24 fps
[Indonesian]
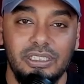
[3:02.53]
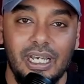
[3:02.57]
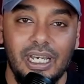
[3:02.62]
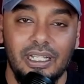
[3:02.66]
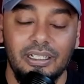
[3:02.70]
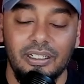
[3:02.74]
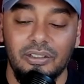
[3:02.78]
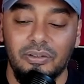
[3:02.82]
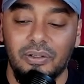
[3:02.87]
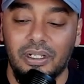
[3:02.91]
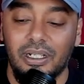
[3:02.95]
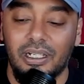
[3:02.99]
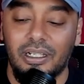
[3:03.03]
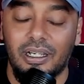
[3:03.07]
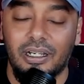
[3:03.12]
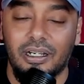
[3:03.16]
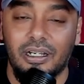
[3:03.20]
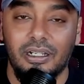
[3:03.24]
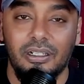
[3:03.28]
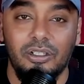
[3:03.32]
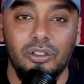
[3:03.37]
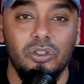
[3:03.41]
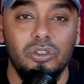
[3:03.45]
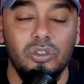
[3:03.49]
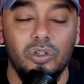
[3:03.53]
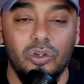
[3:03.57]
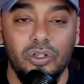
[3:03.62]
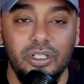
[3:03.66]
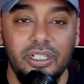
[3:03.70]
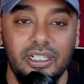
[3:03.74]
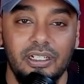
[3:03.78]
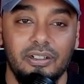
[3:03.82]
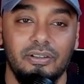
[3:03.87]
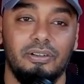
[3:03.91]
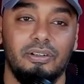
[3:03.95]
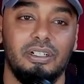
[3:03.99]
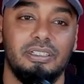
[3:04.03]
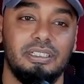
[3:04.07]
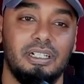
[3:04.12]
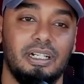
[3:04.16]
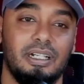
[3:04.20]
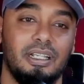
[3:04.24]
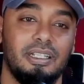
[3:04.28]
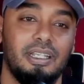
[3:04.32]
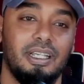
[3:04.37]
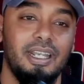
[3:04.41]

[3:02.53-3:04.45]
saat itu adalah Gendut Doni kalau nggak salah.